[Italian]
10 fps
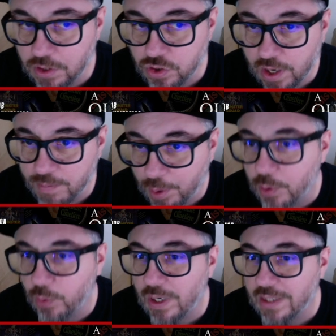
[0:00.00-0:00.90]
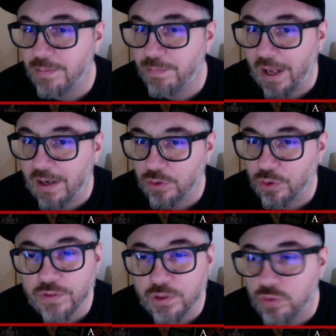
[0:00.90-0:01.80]
cioè proprio quella del parto
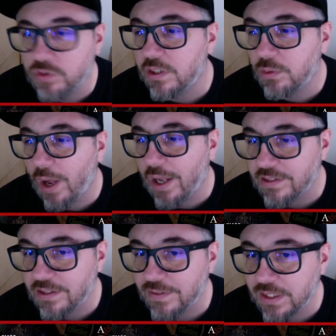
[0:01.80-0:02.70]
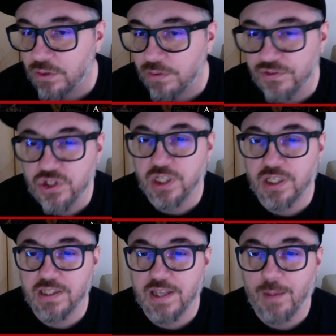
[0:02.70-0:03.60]
dove tutti quanti vedendo il film ci
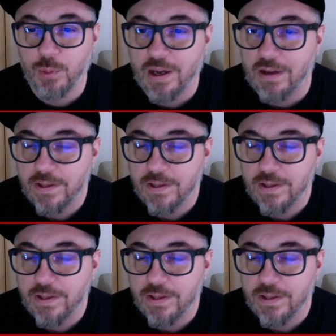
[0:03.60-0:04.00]
chiediamo ma